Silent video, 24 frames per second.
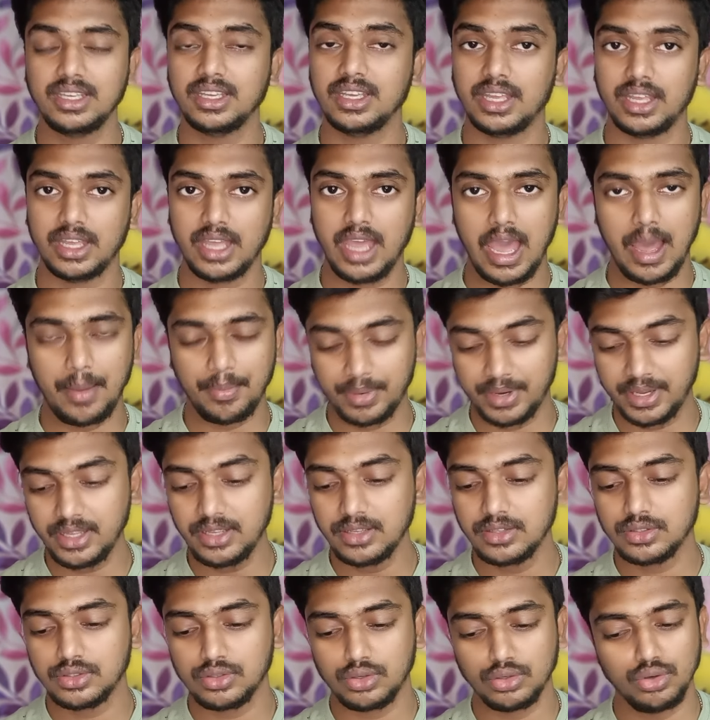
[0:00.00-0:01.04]
ఈ యాప్ని
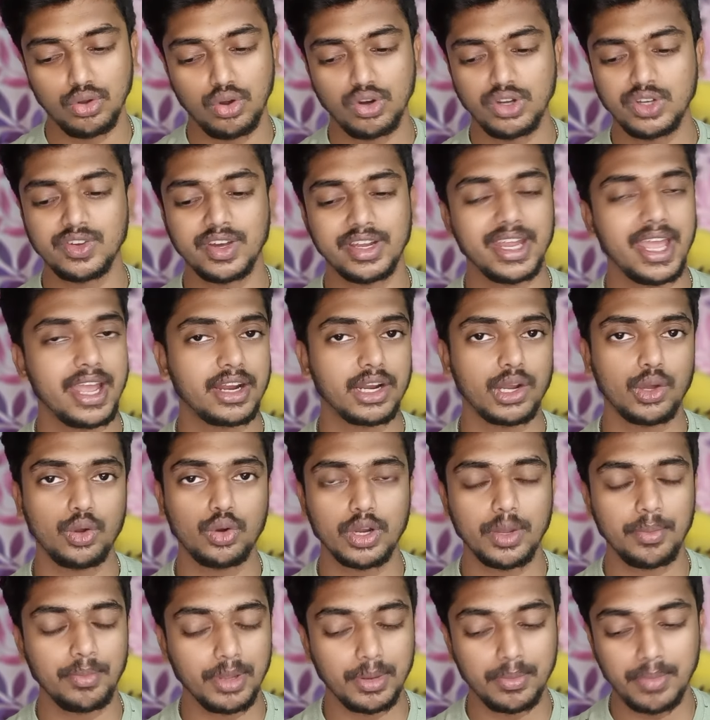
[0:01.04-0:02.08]
సో డోంట్ వరీ ఎక్కడ
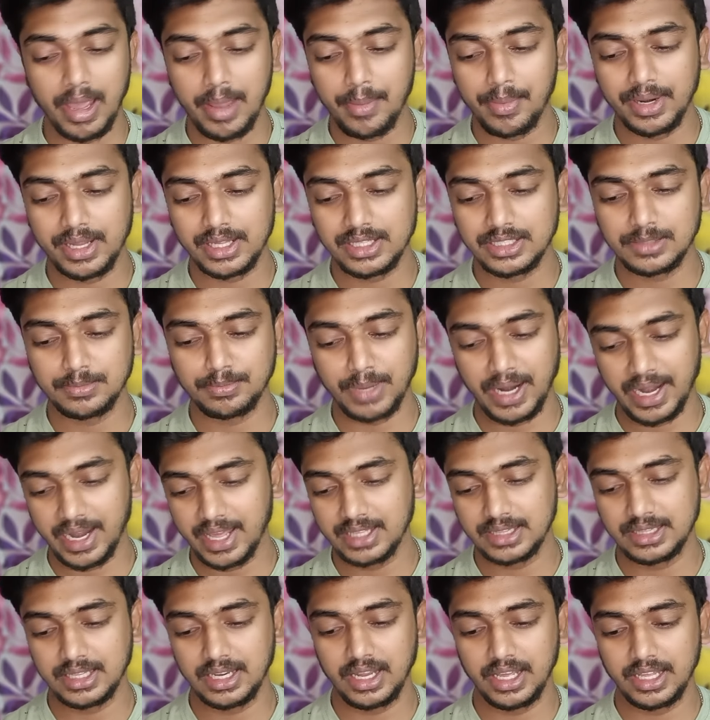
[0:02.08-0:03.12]
కూడా మీరు భయపడాల్సిన పని
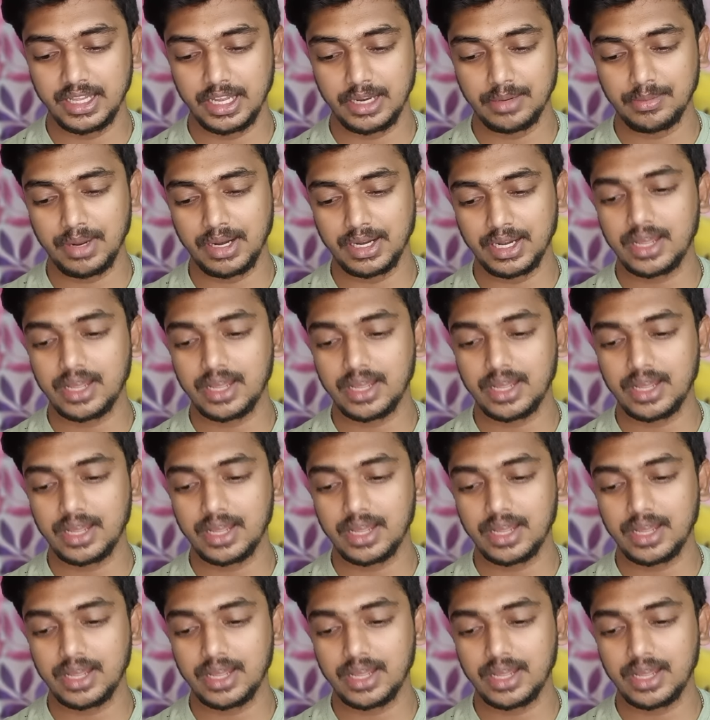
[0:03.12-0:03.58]
అయితే లేదనమాట